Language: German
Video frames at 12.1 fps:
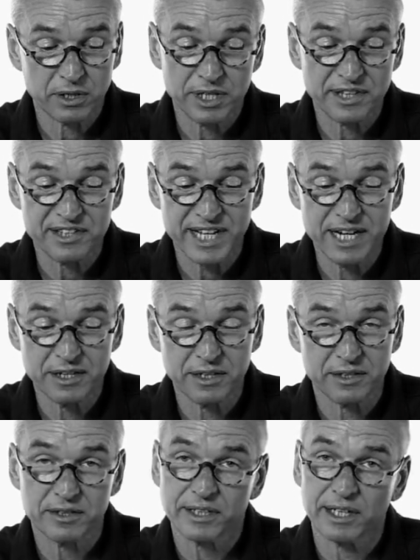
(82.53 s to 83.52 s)

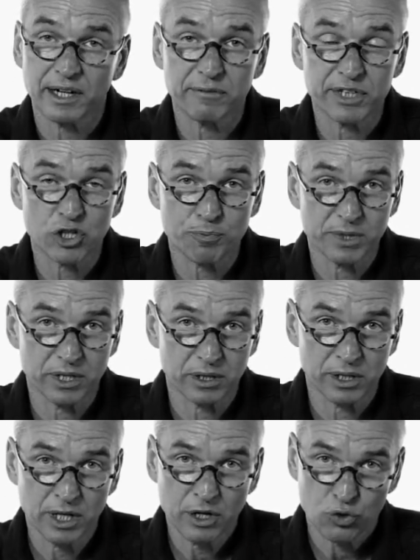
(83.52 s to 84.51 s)
dezentes
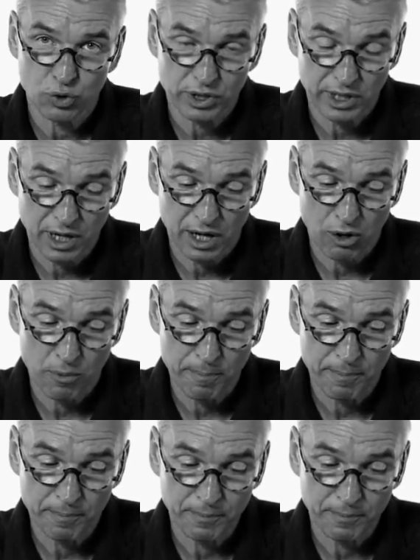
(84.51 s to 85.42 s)
Klavierspiel durch den Raum.